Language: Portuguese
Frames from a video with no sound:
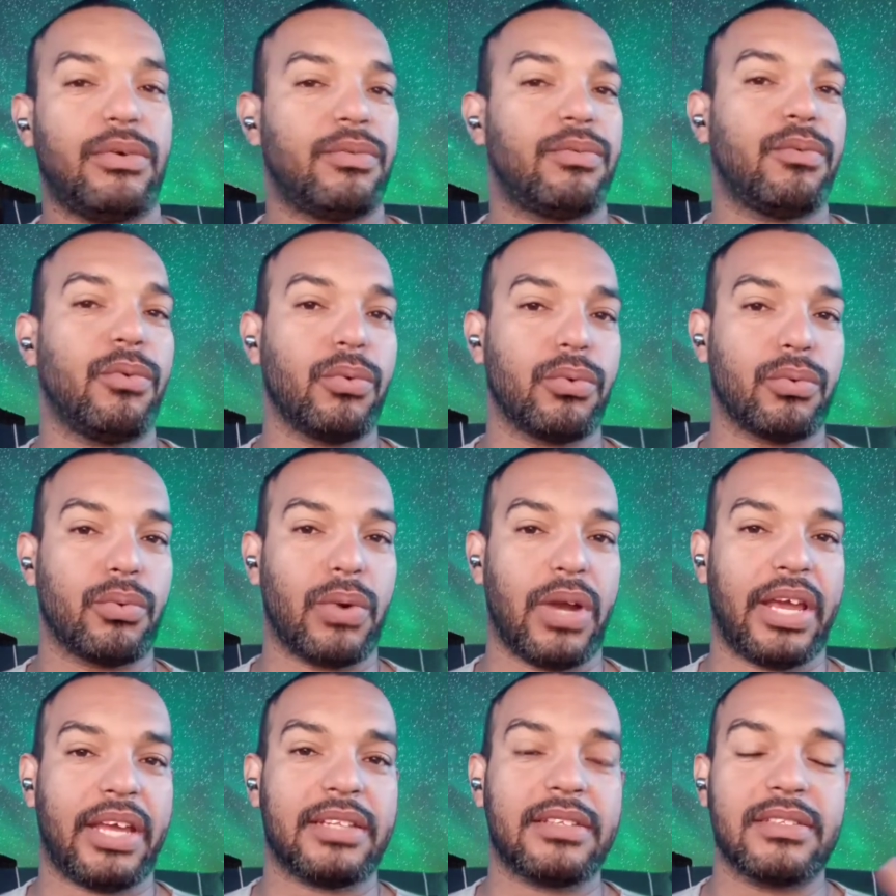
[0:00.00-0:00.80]
o
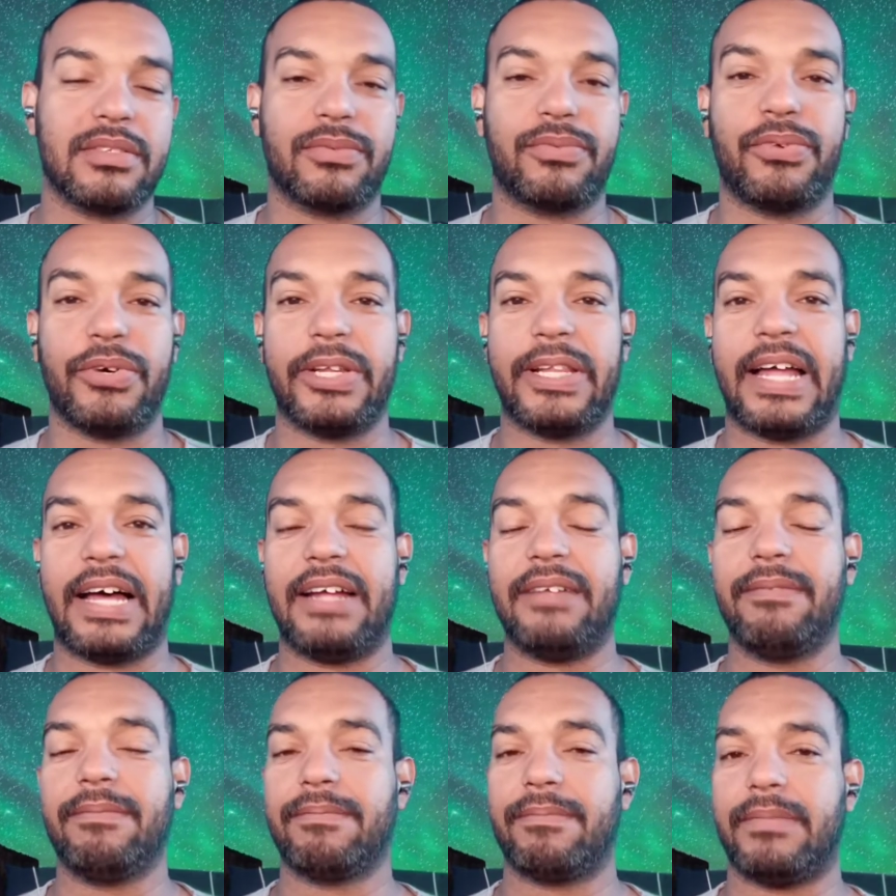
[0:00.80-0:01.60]
Graham foi
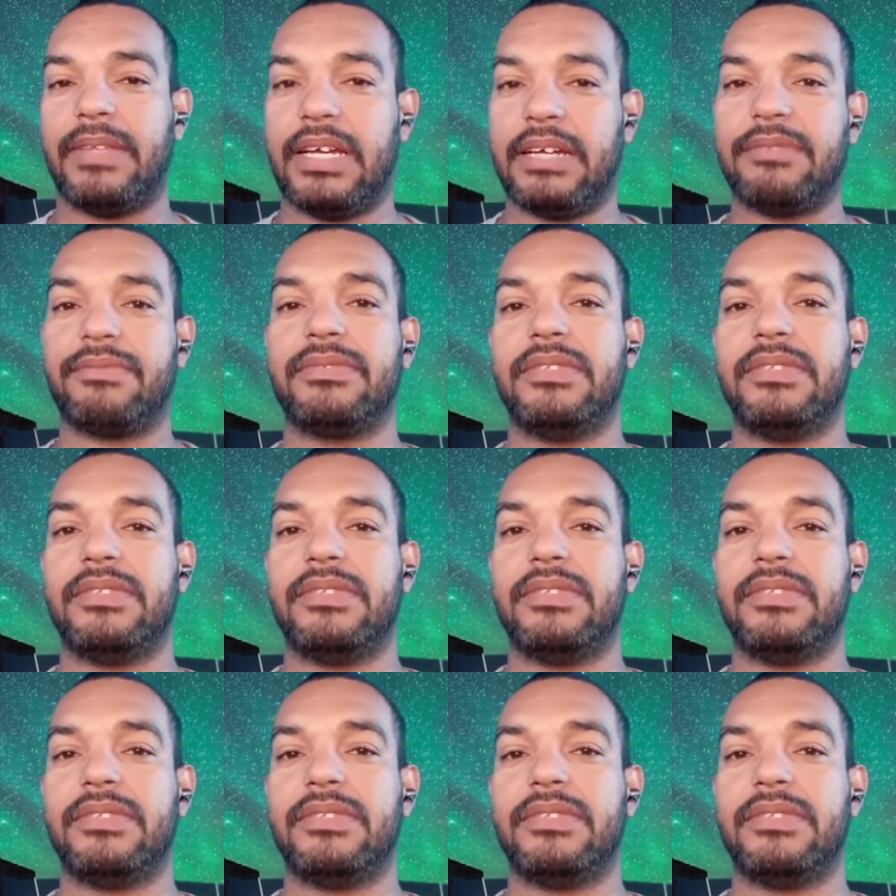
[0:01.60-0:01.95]
lá né,